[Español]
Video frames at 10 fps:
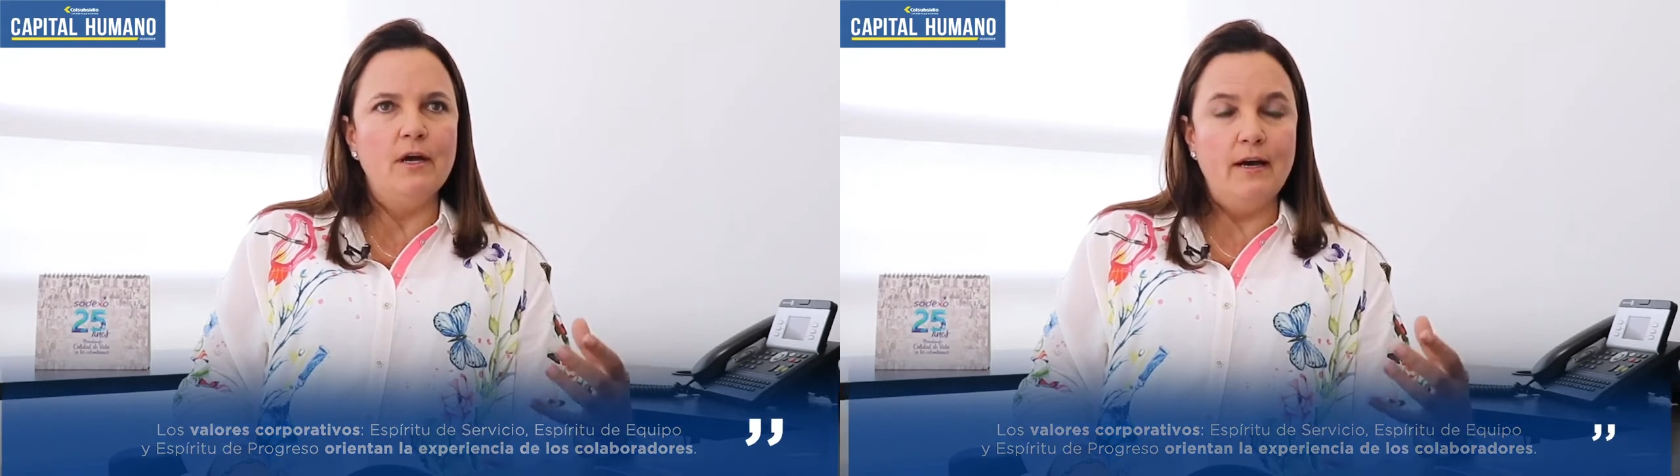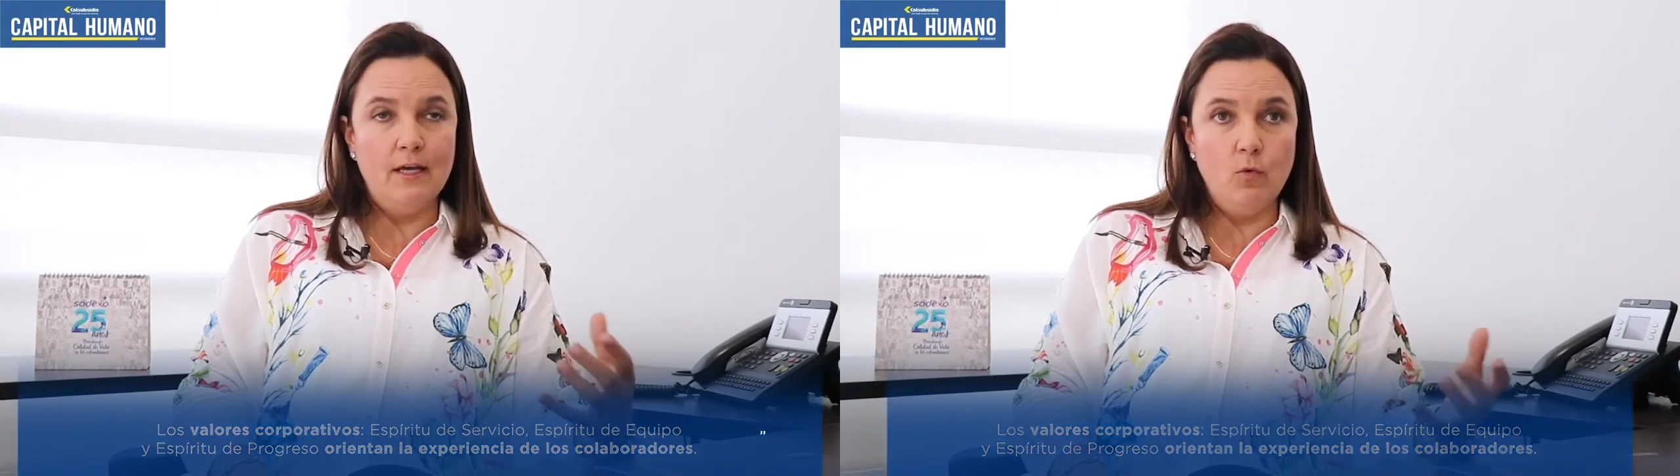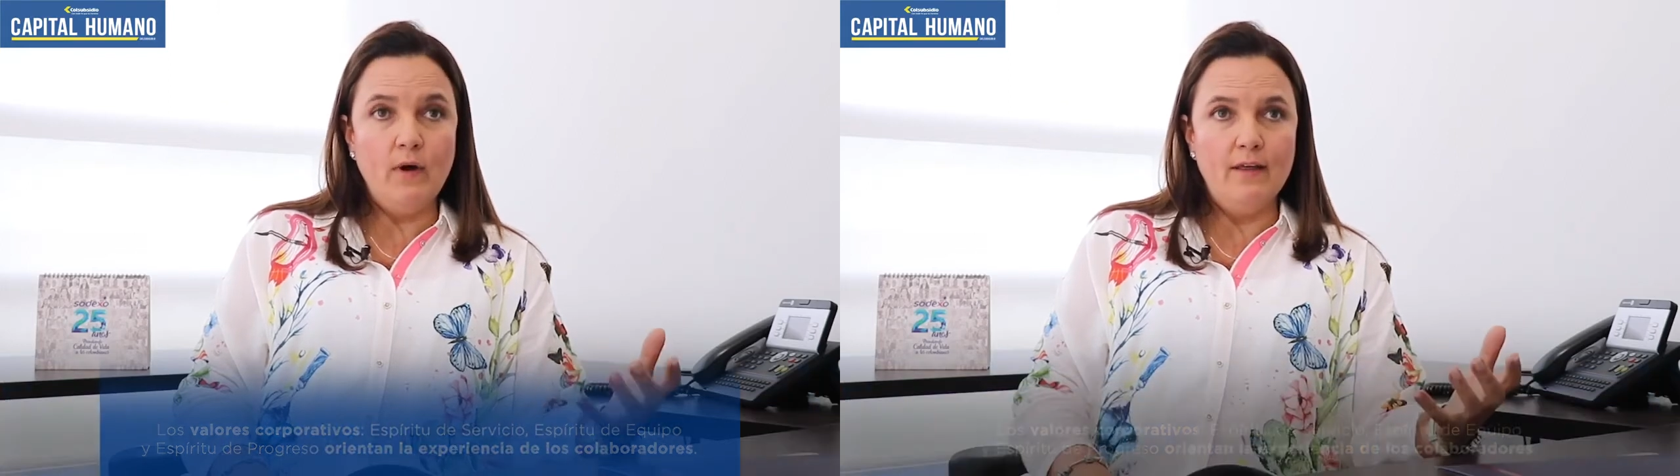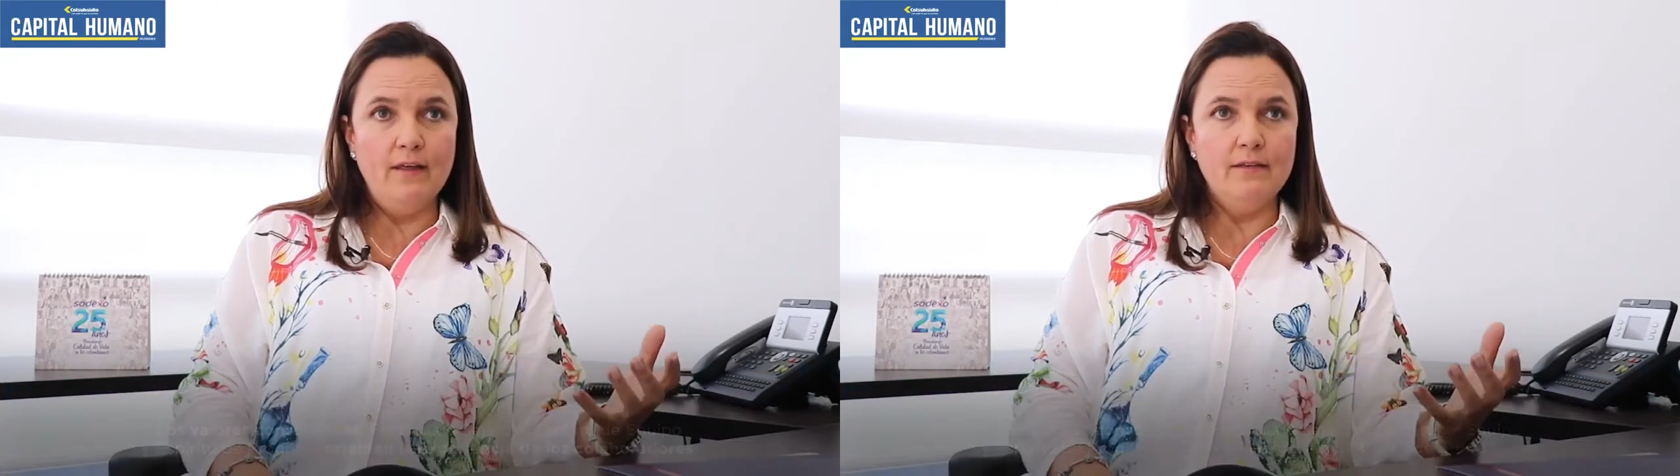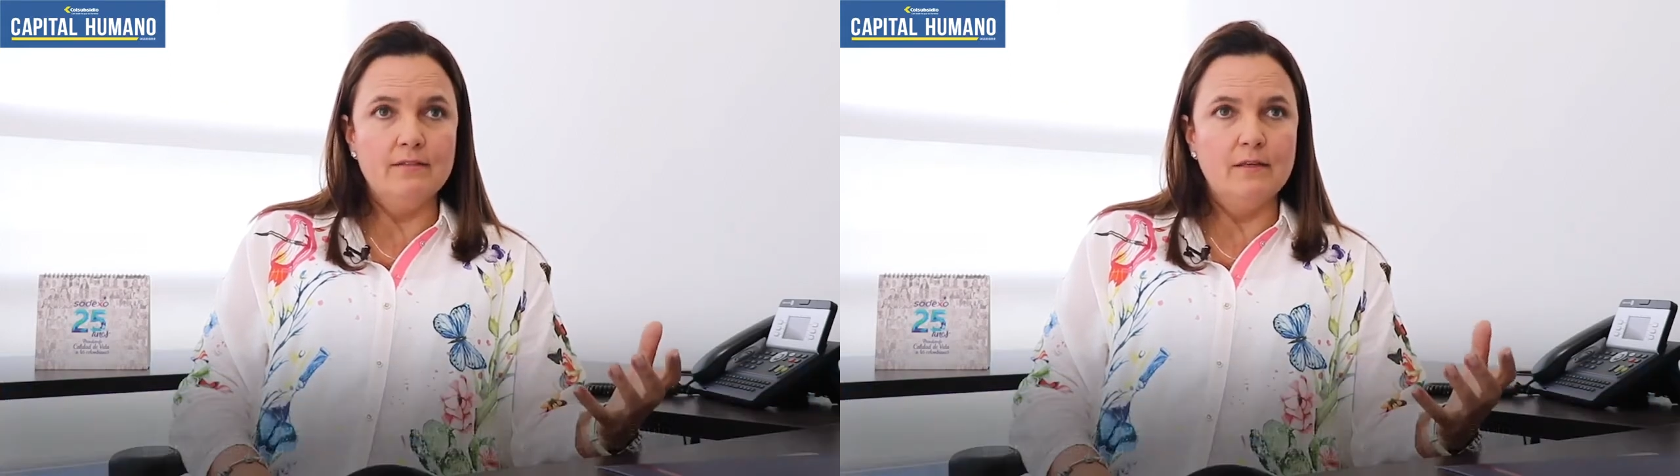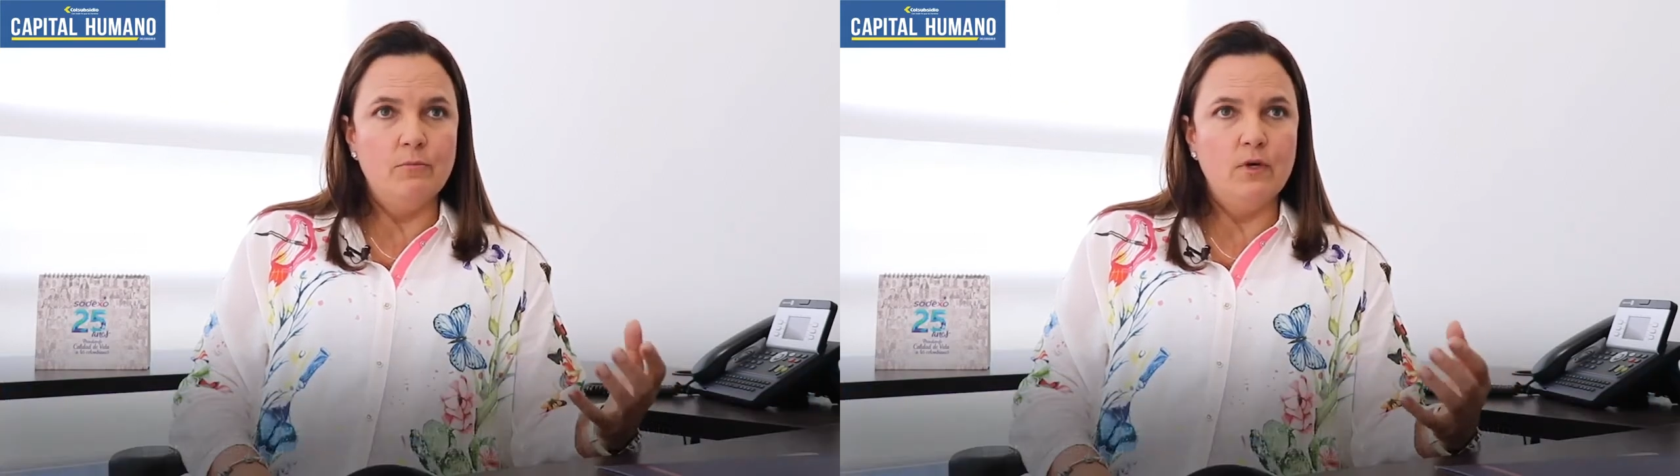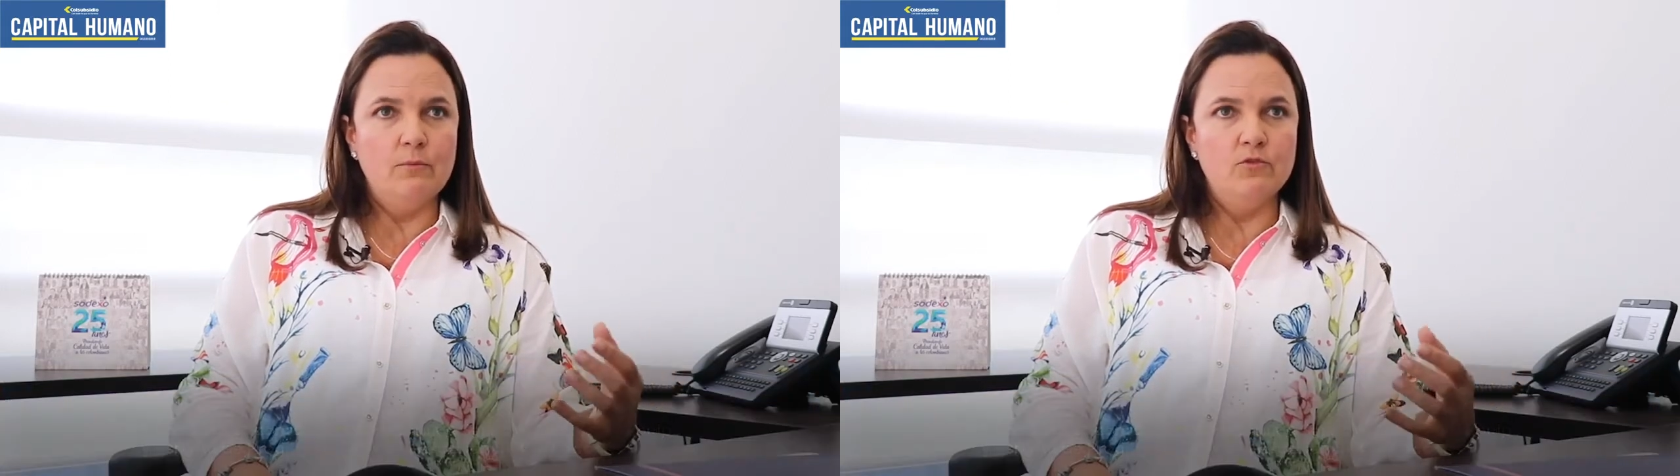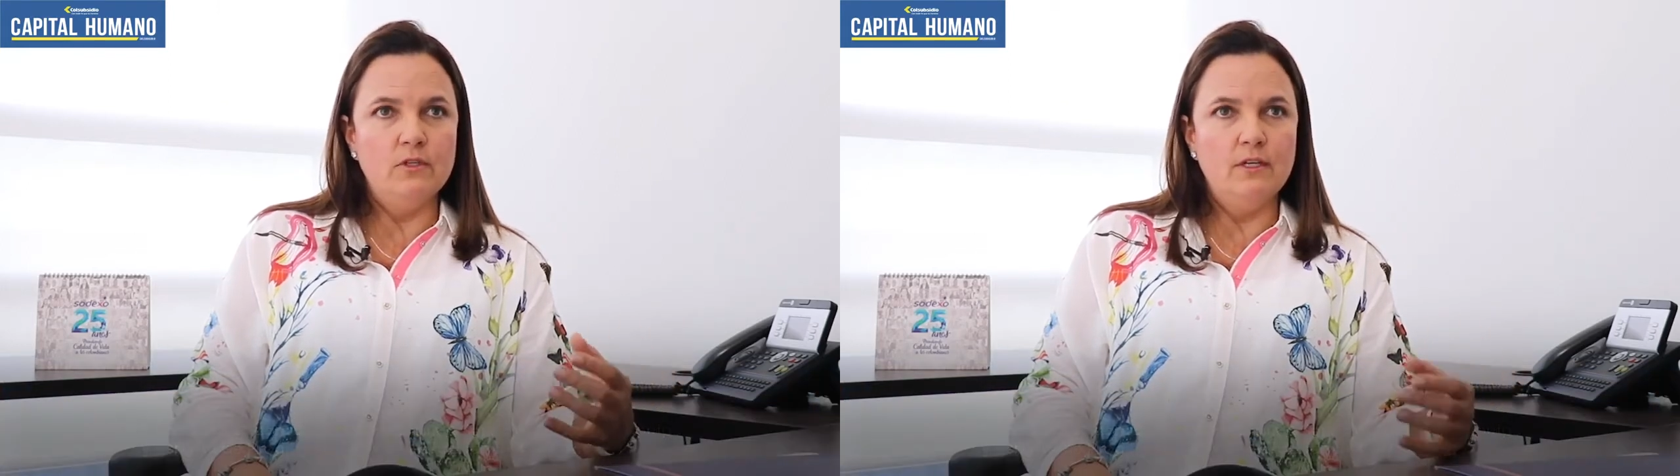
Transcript: adecuadas, que podamos